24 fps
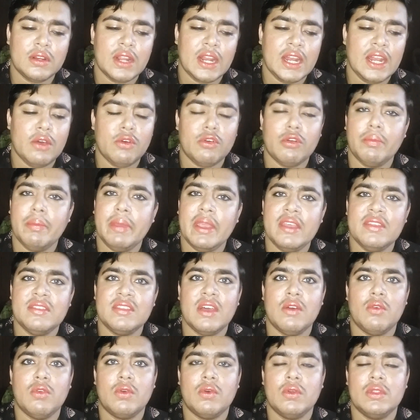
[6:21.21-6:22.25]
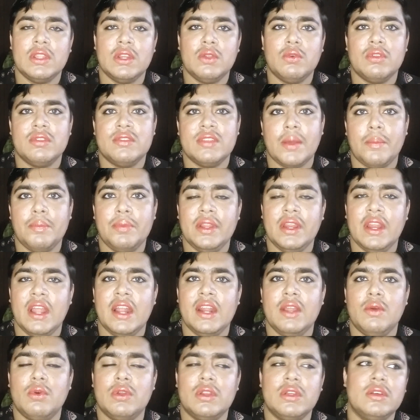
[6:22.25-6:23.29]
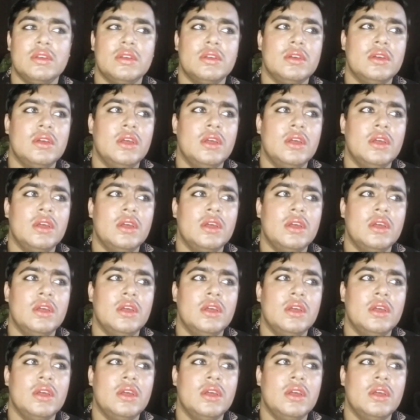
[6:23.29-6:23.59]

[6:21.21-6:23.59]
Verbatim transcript: நல்ல ஒரு பேஸாக அவங்களுக்கு வந்துட்டு ஒரு சப்டிலான ஒரு